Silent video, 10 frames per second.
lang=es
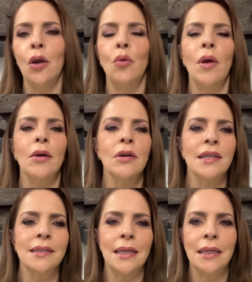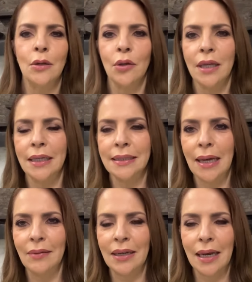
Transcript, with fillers: luego que si el hijo de Isabel,